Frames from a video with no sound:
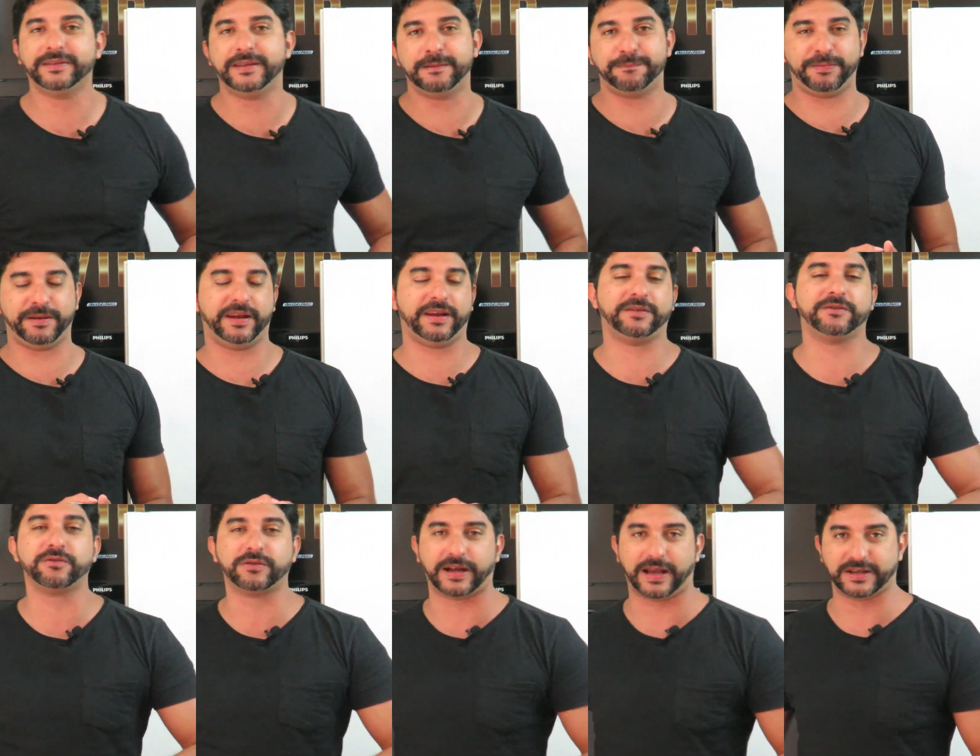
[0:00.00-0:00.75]

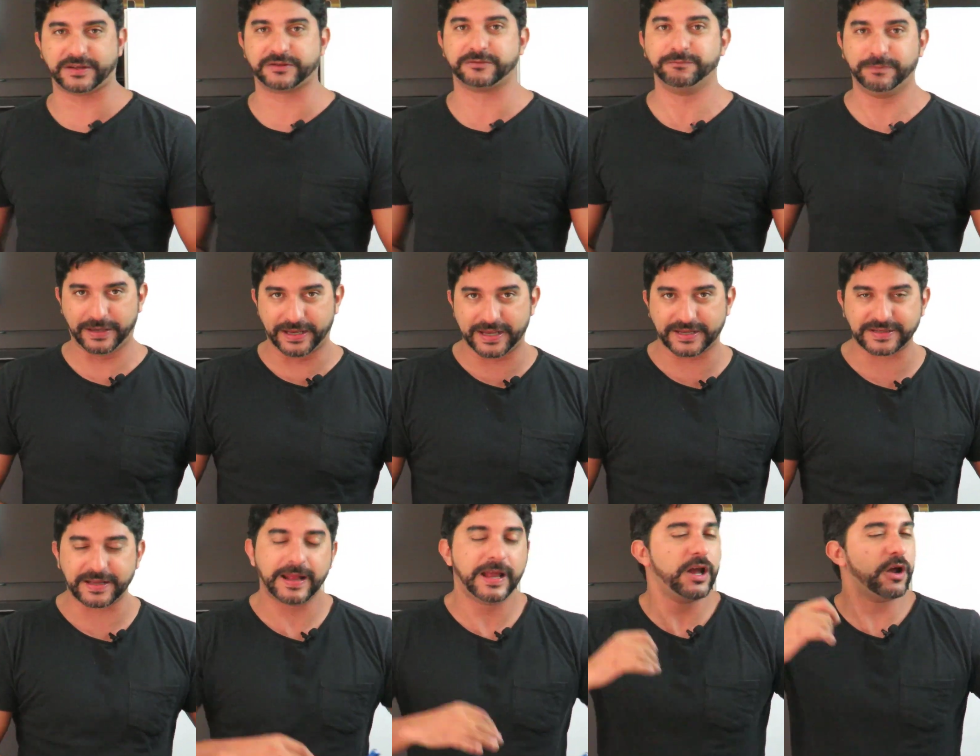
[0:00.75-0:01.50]
dependendo do caso.
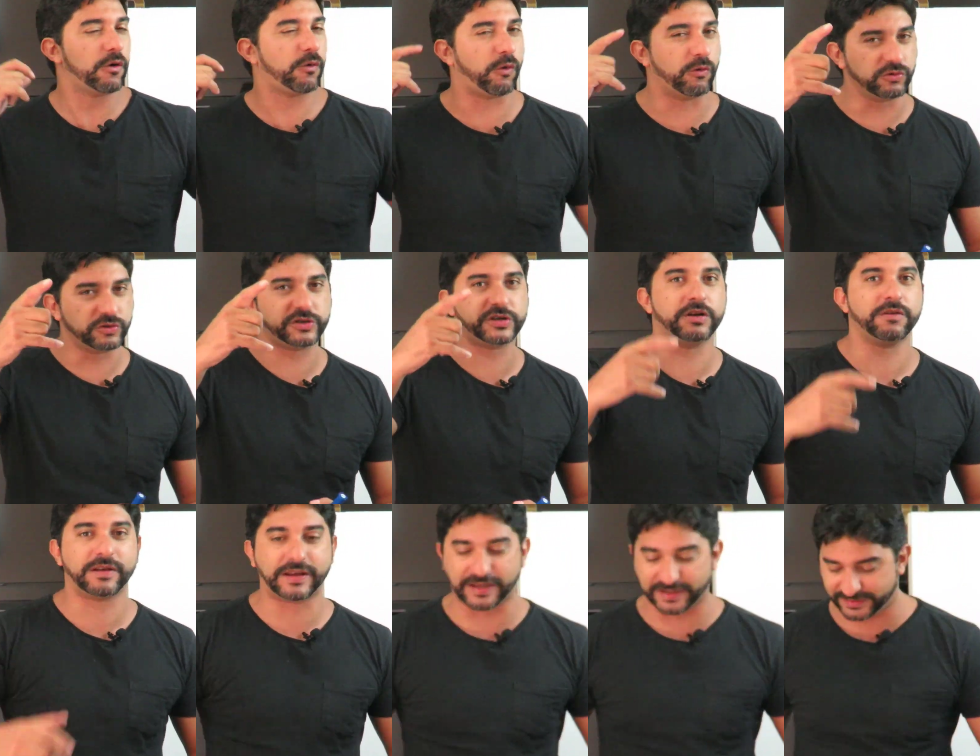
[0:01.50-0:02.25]
Beleza?
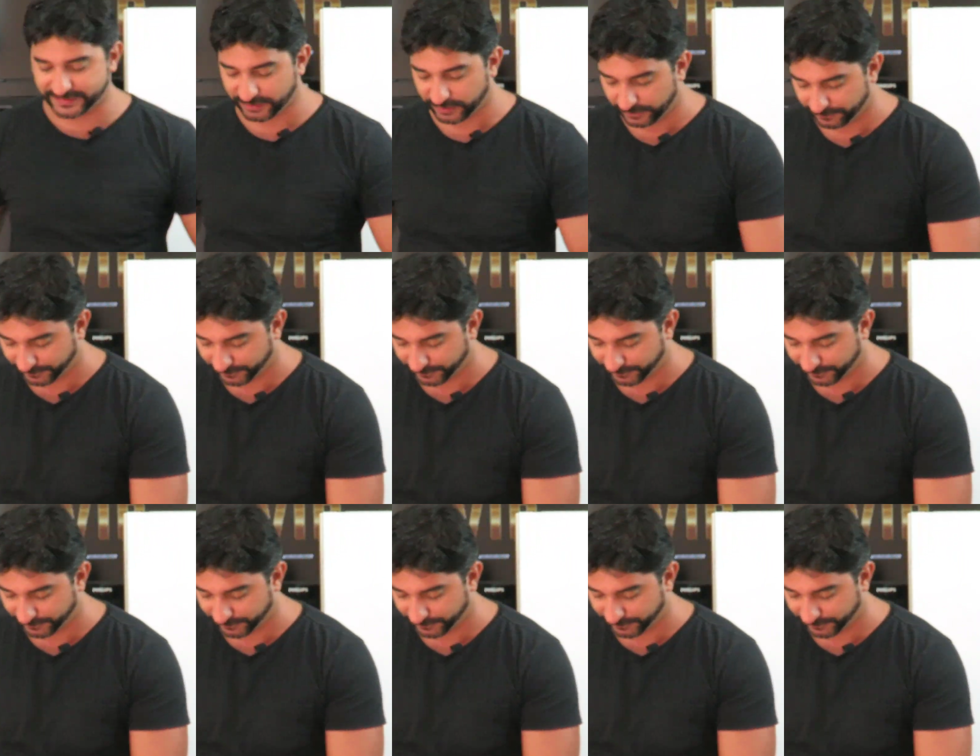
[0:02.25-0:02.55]
Continuando a questão,